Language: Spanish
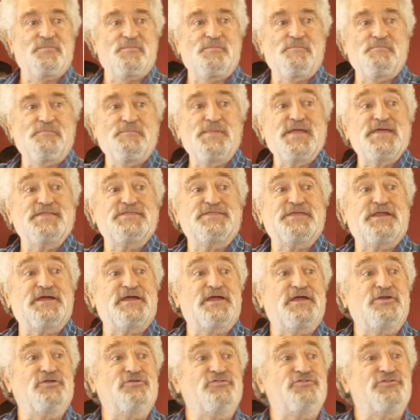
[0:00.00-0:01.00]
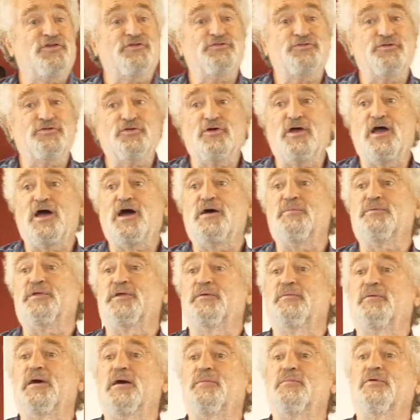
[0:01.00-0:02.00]
Mientras que nosotros
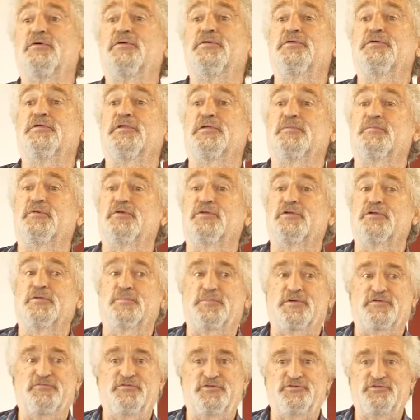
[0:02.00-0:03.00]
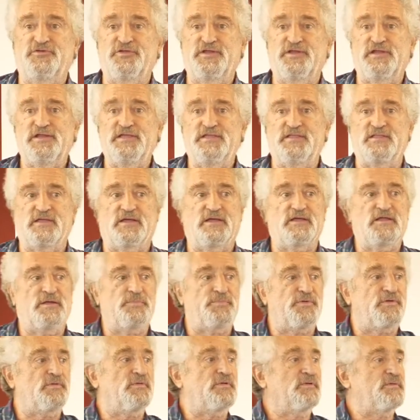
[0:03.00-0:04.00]
abrevamos el modelo profesionalista. El
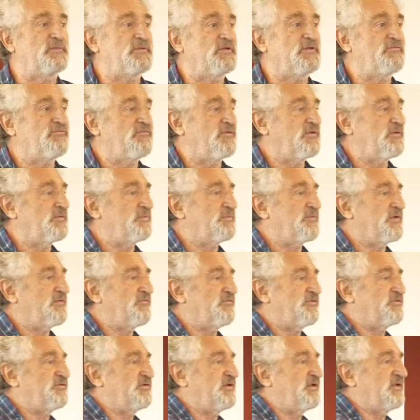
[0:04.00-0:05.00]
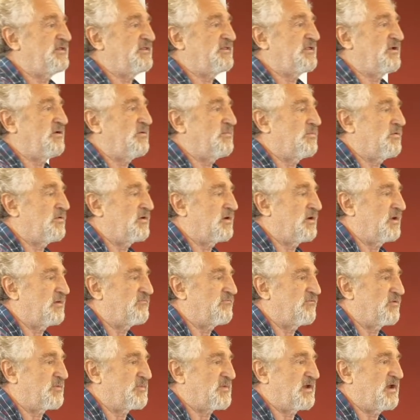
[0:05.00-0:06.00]
problema del profesionalista es
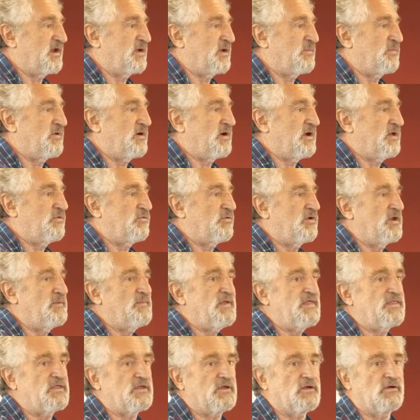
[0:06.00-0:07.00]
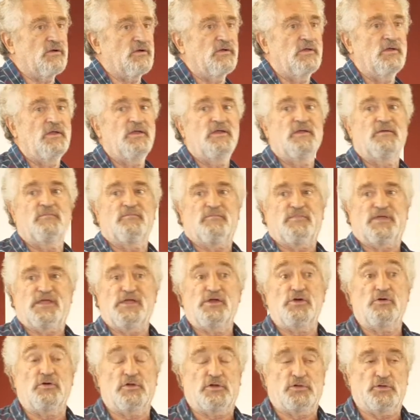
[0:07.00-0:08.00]
formar al abogado o al médico. Mi
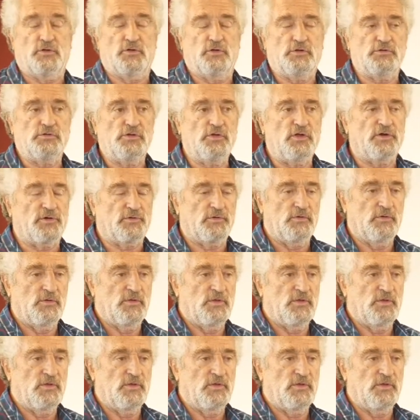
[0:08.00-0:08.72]
hijo, el doctor.